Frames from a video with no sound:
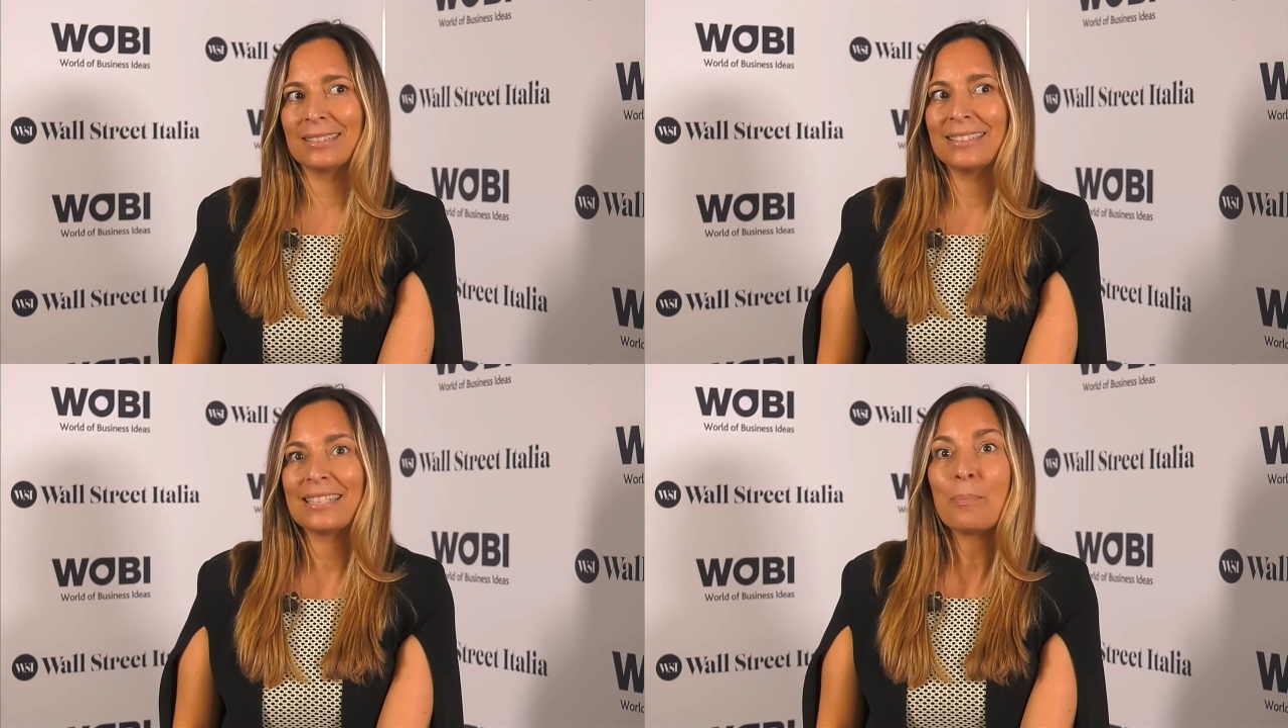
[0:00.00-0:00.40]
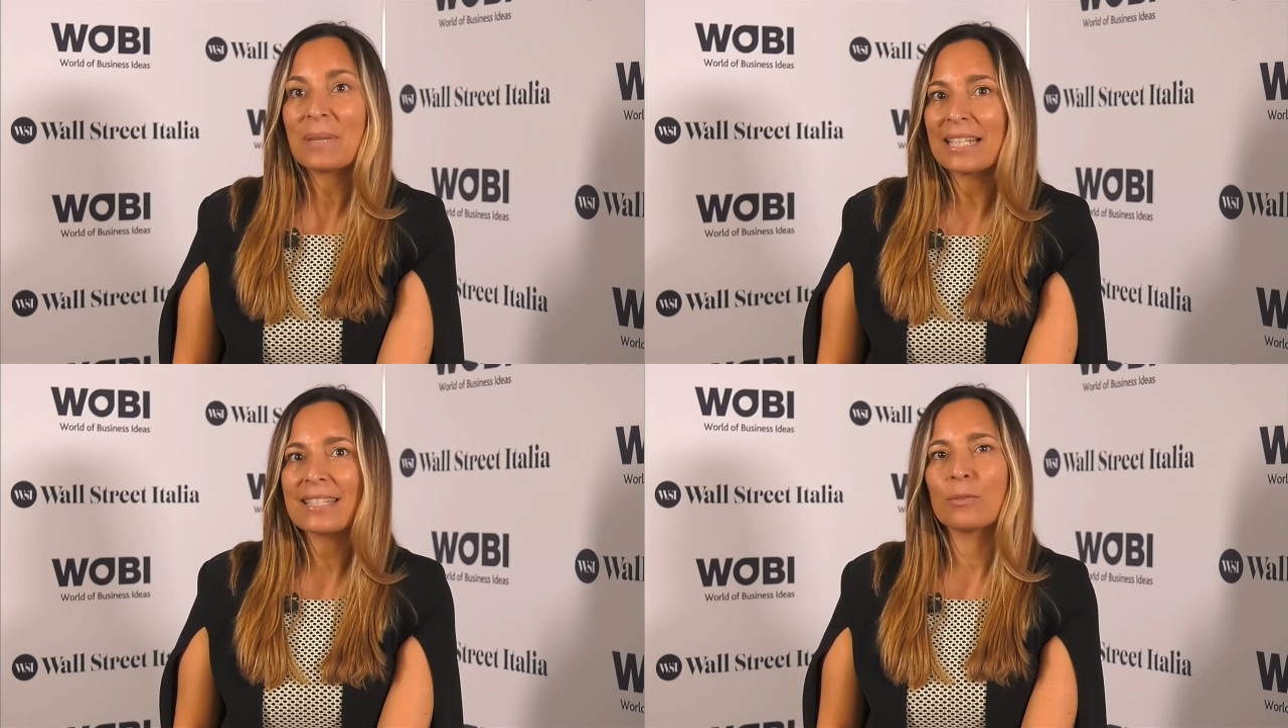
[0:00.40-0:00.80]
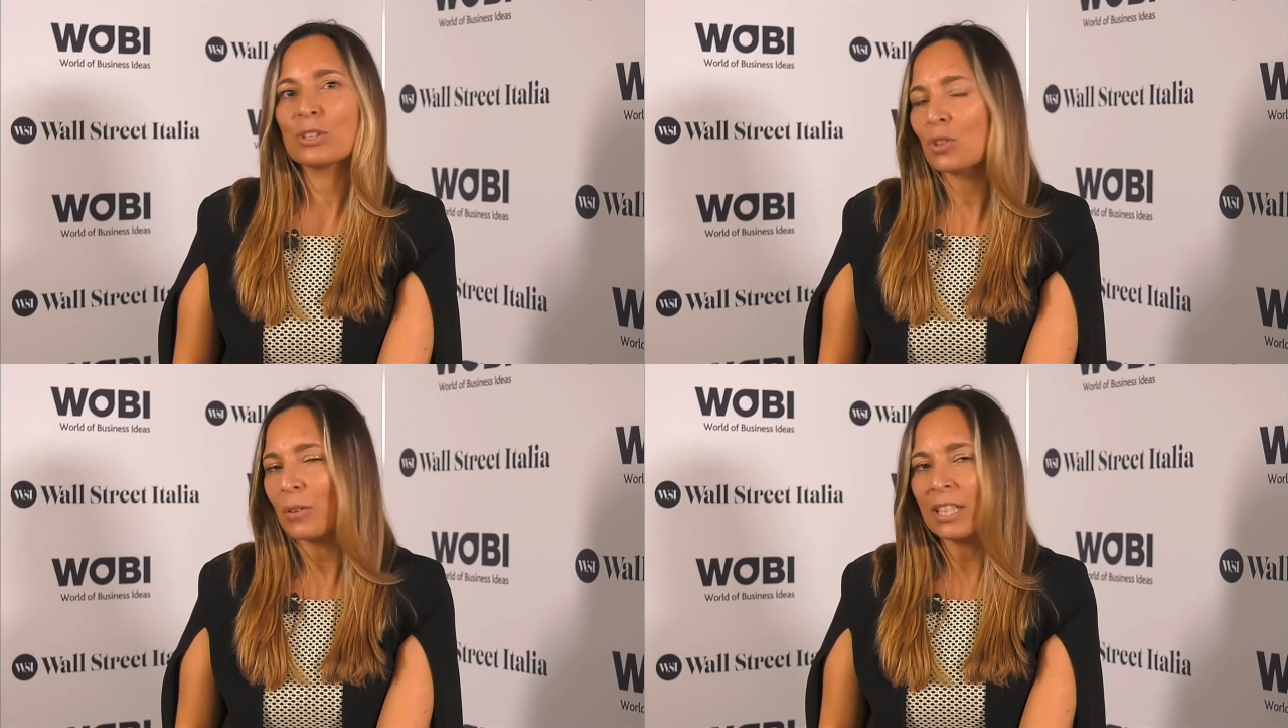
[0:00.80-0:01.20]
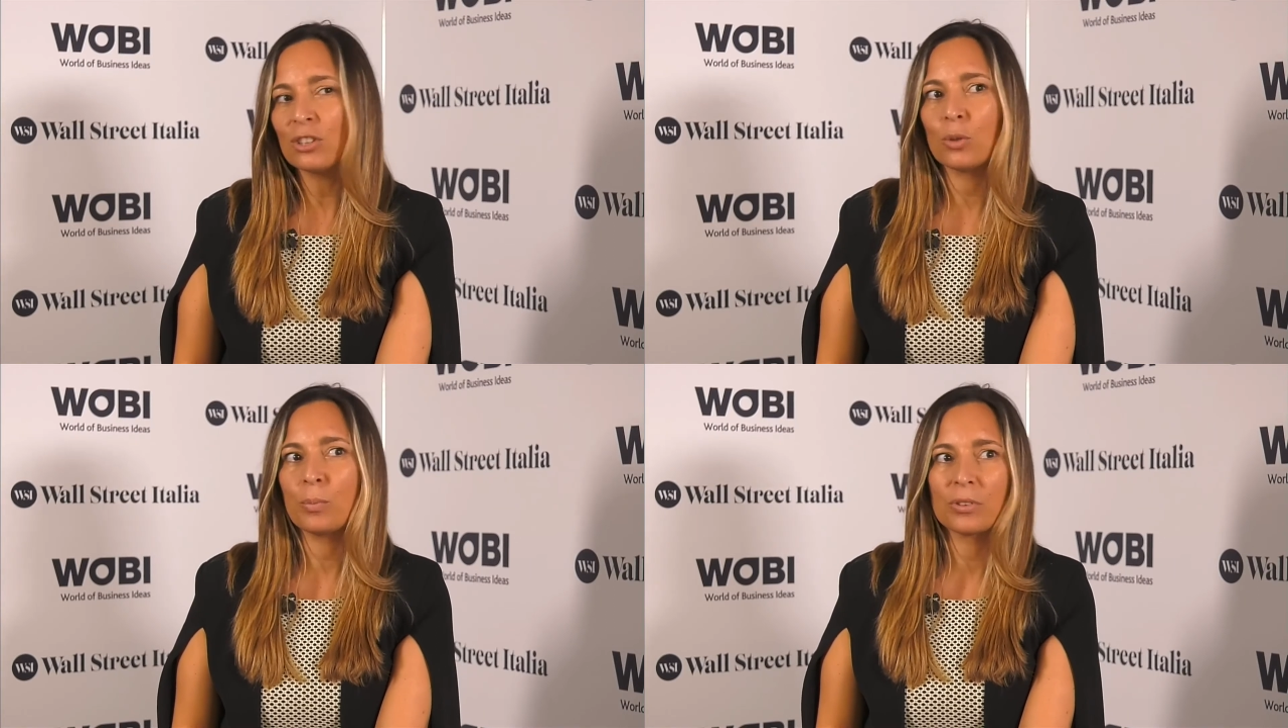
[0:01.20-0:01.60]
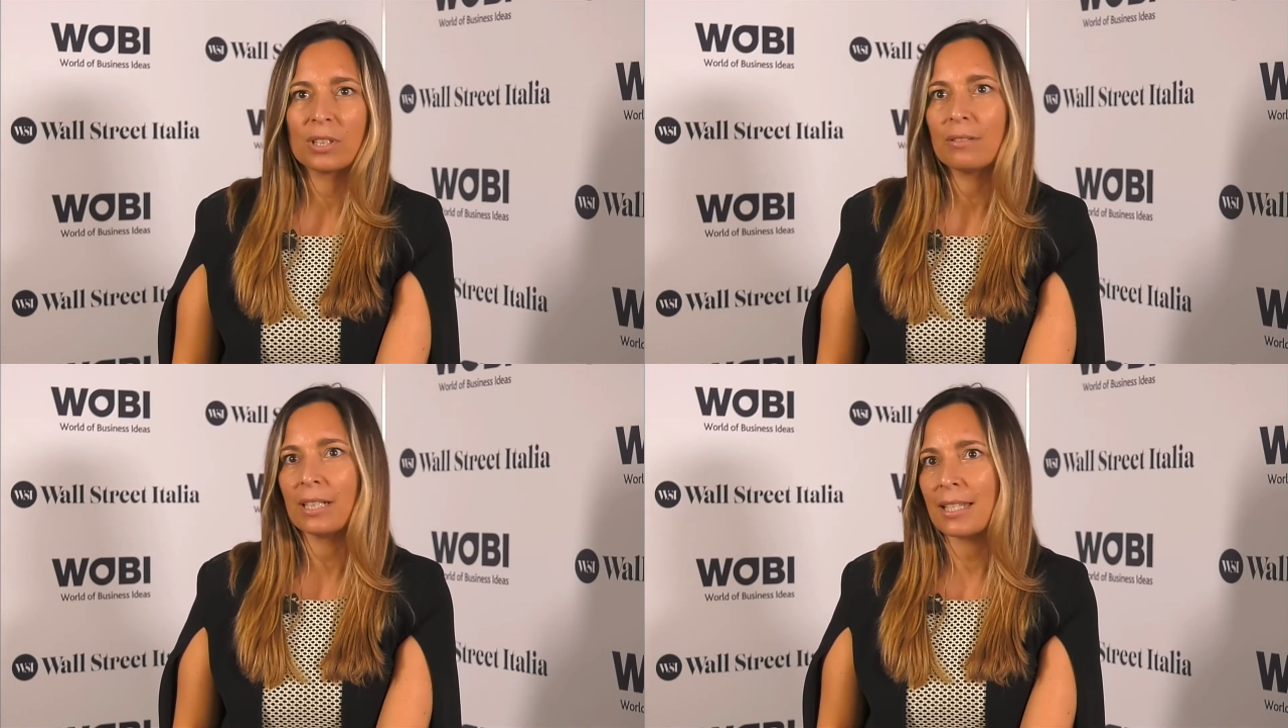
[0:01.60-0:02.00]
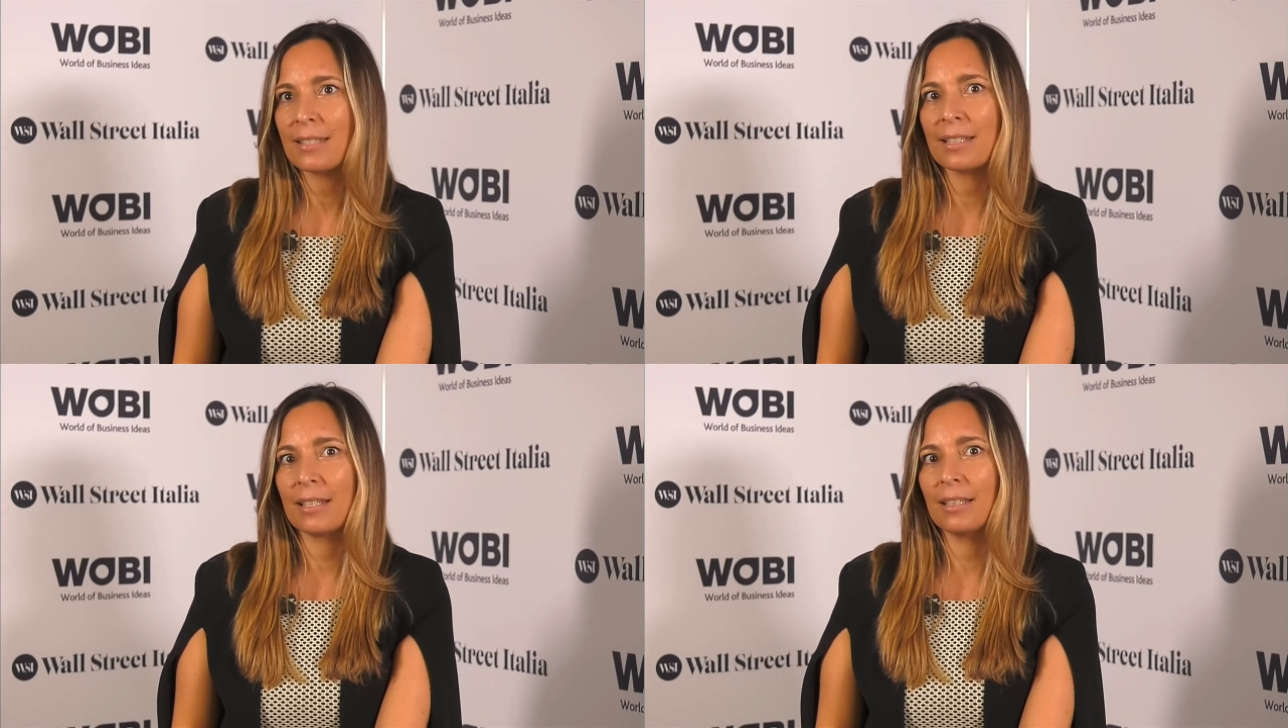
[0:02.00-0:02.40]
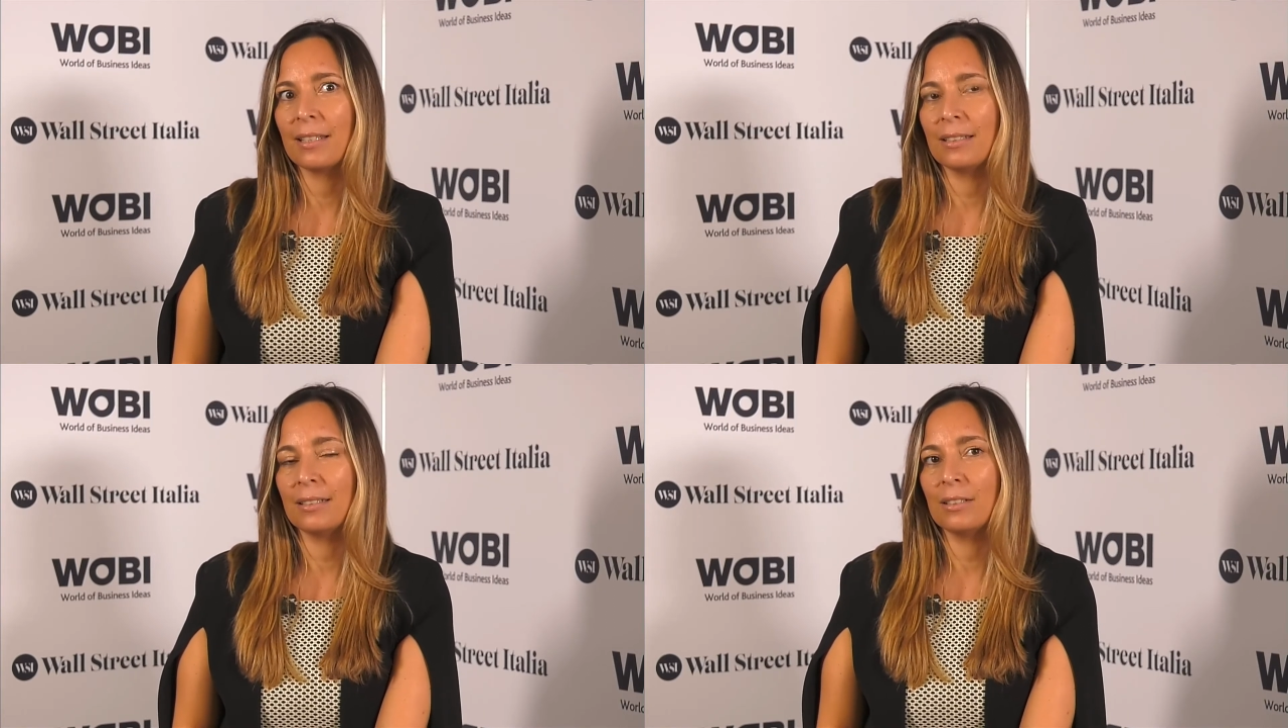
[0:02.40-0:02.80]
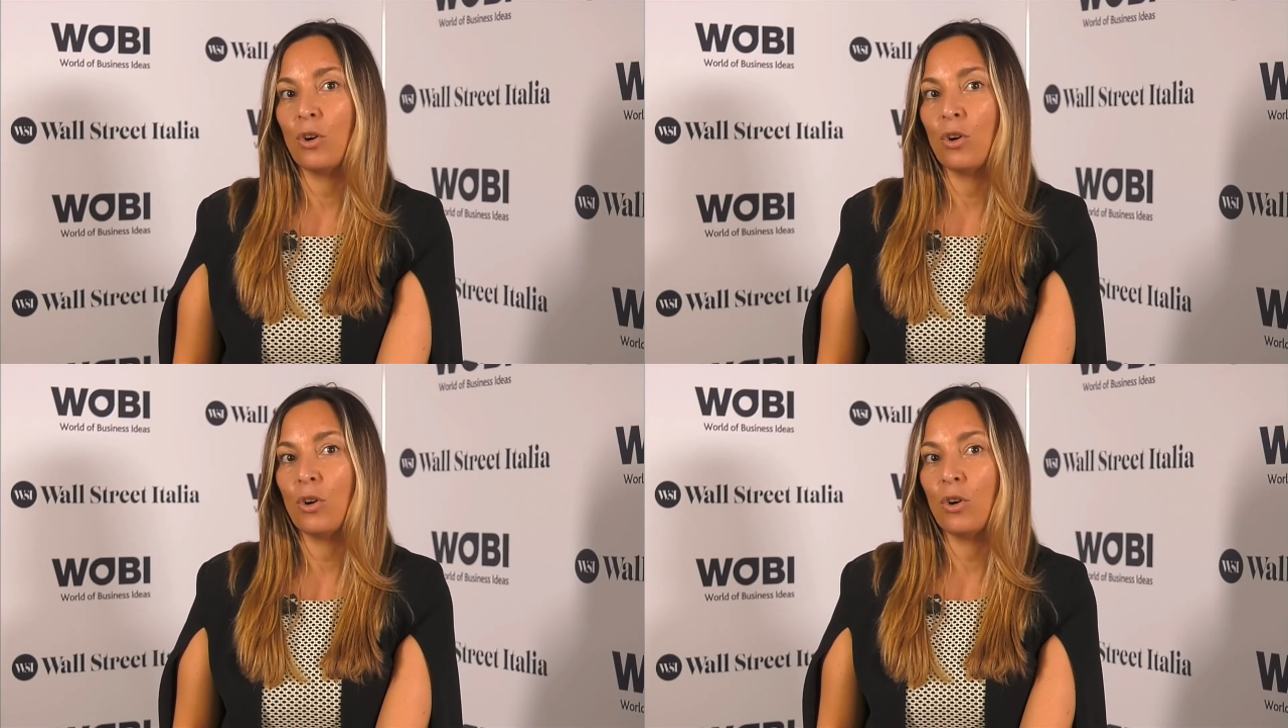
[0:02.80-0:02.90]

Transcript: di sapere se questo evento poteva essere eh,